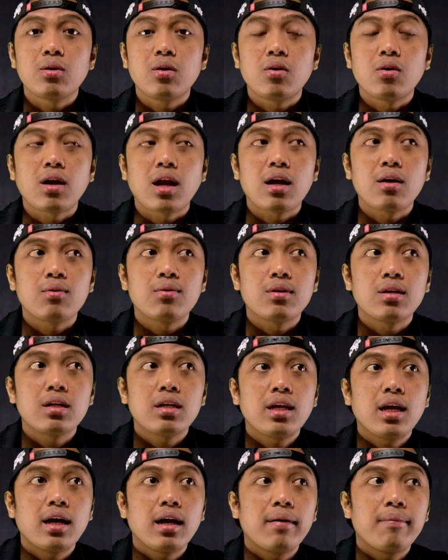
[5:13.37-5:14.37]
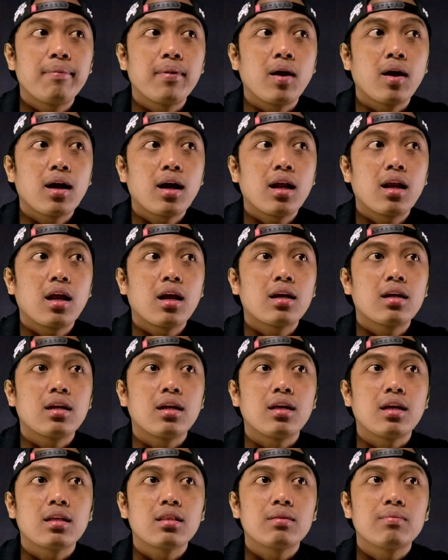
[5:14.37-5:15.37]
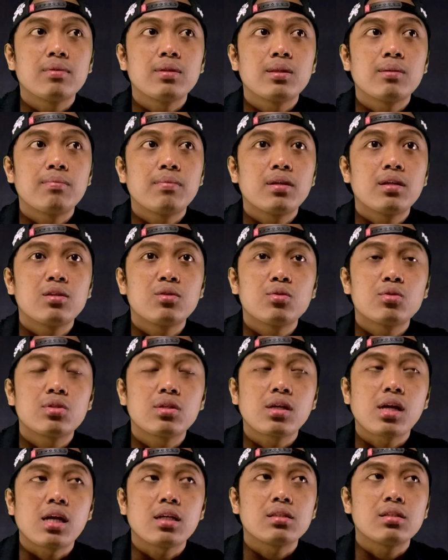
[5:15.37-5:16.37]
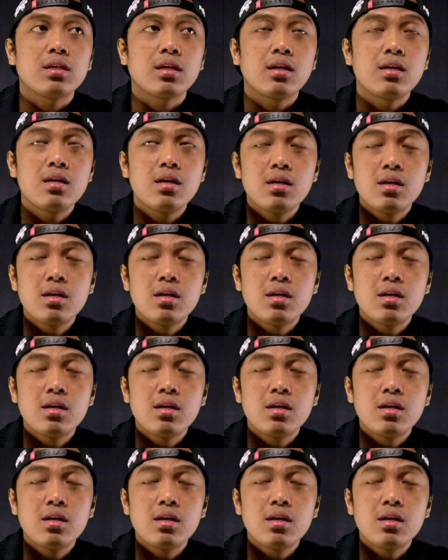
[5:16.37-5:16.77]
orang Korea bahkan ada yang teman-teman itu sengaja